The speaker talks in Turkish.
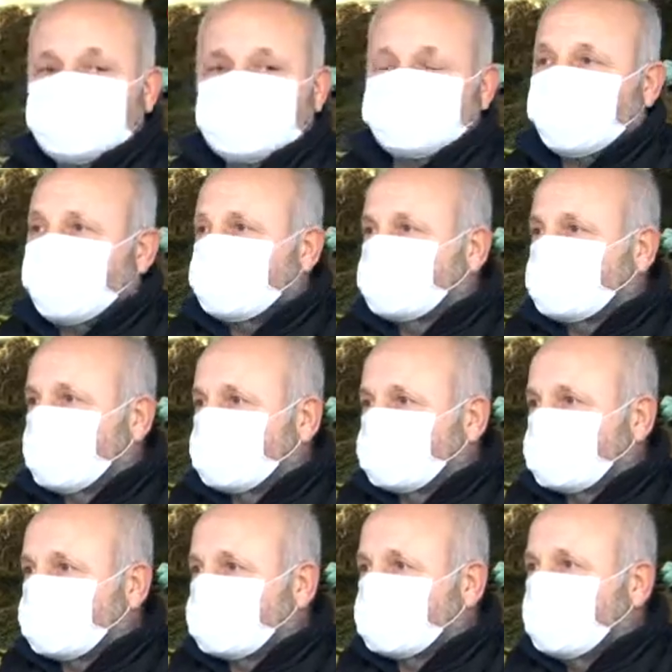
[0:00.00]
bir sipariş
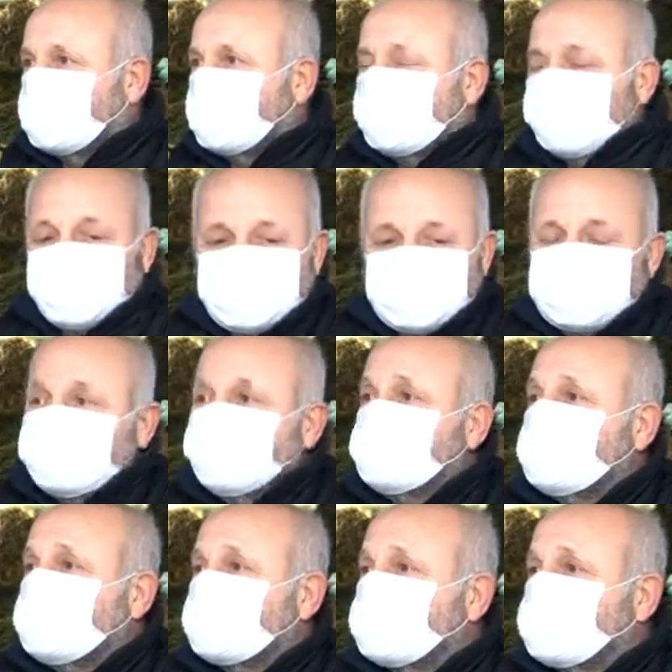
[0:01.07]
almıştır. E, gelir
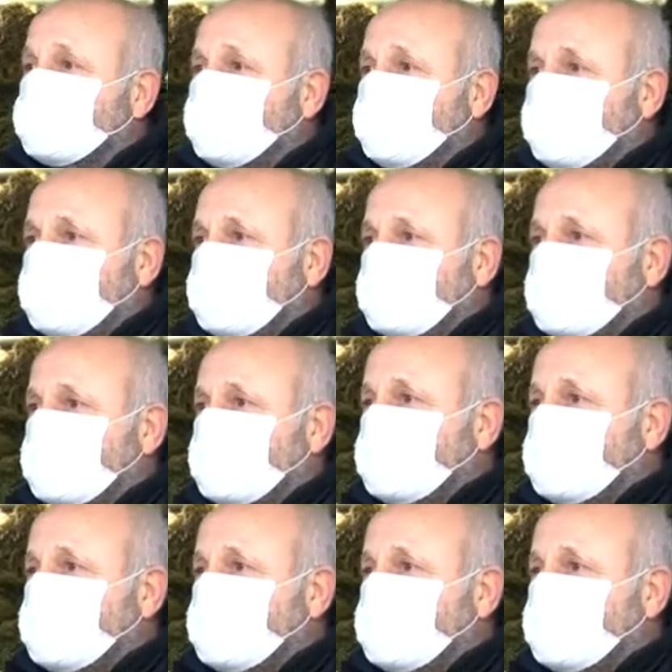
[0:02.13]
bize söylüyor.